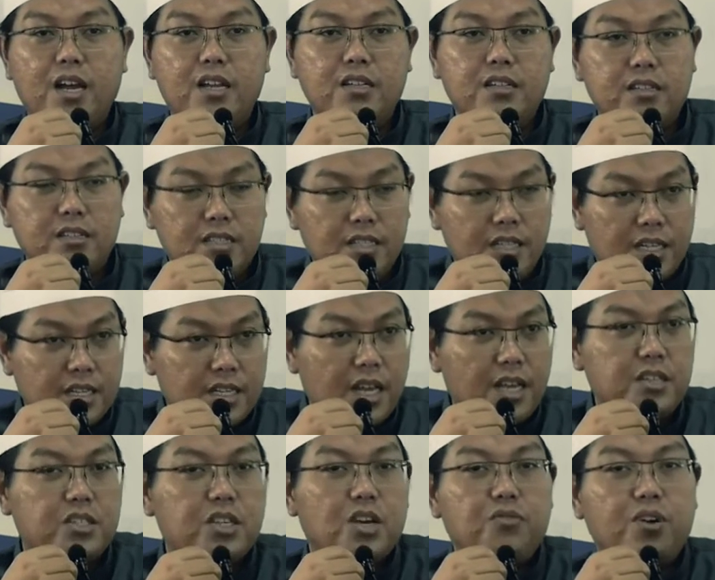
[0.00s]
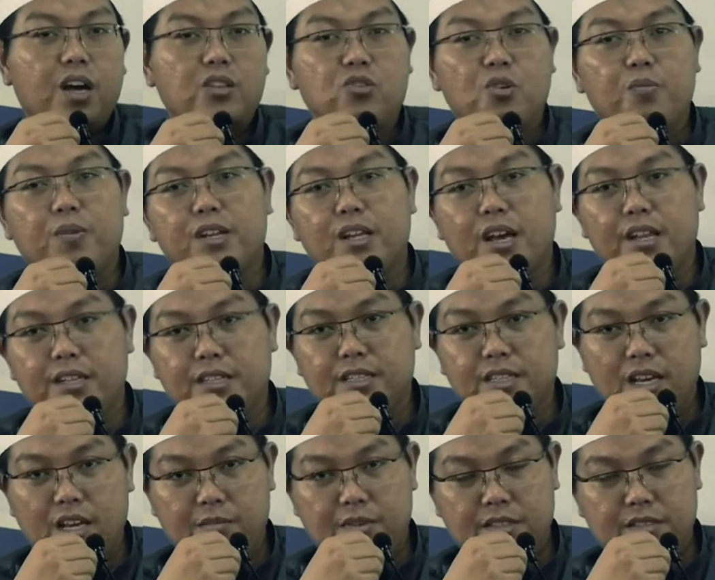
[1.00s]
akan dikenai syafaatku pada
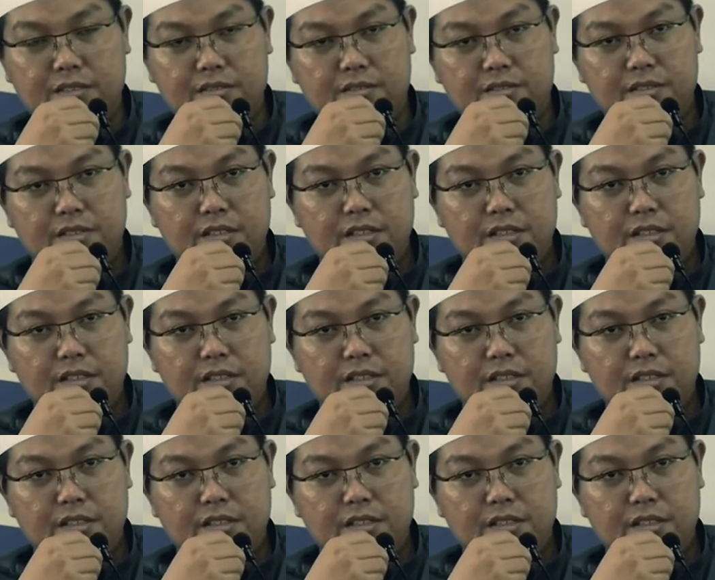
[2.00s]
hari kiamat.